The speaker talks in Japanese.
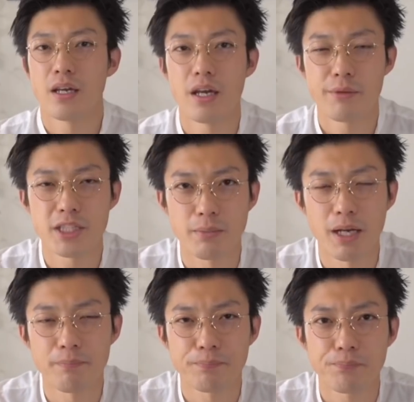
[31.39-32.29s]
えー、皆
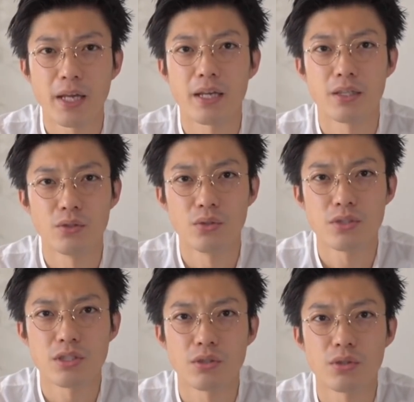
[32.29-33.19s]
様、えー、どう
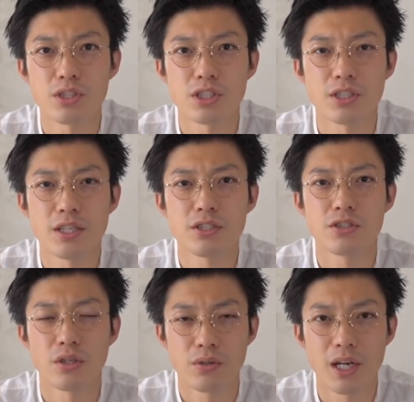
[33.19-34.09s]
お過ごしで
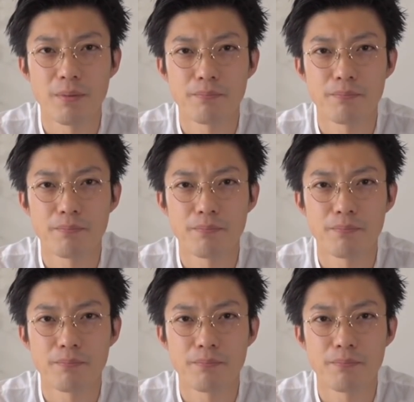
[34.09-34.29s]
しょうか